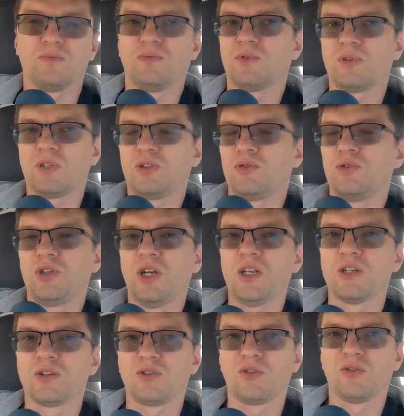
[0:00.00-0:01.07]
Вот
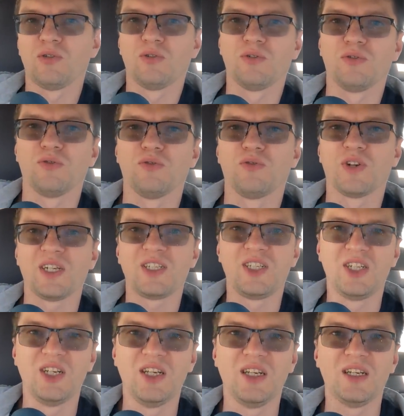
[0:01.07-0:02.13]
ощущение, что в
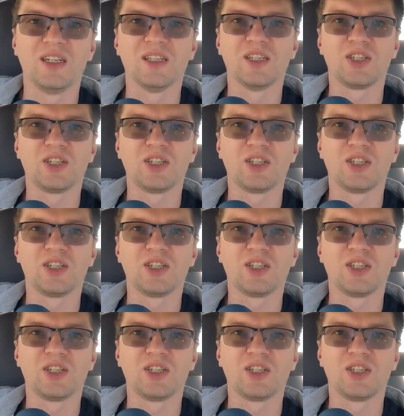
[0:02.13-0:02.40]
России